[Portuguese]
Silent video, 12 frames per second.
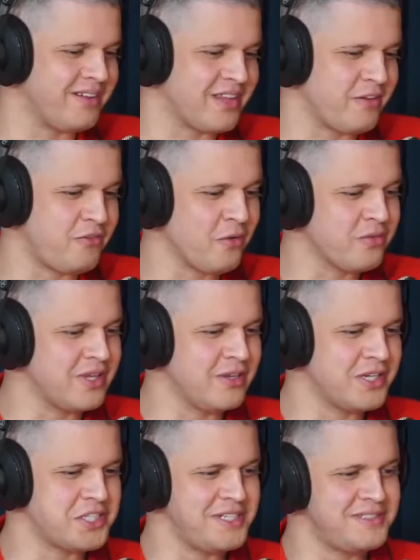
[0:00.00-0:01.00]
tá
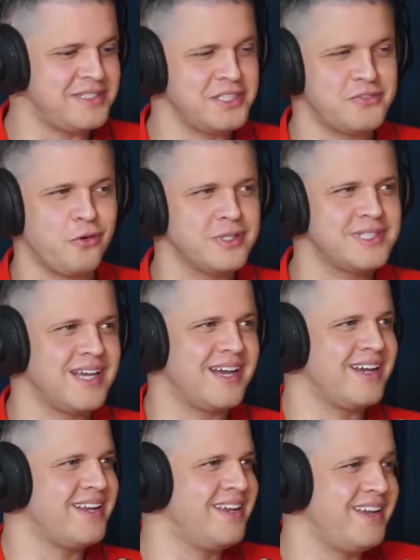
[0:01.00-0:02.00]
faltando a gente se
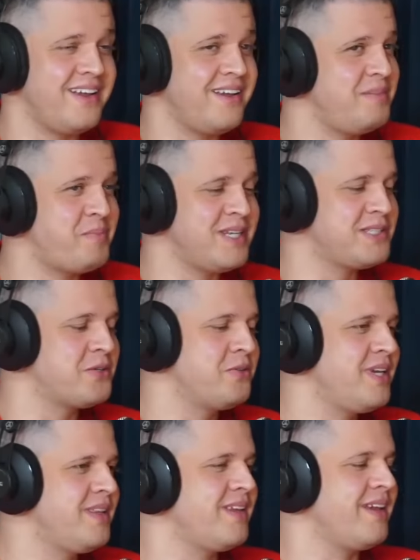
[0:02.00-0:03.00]
esforçar, Isso. né? É a impressão
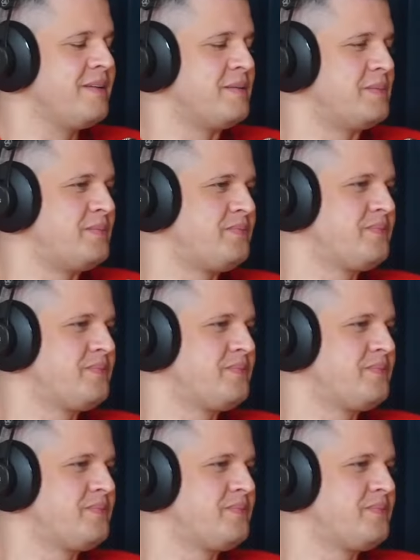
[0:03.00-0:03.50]
que tem. Então,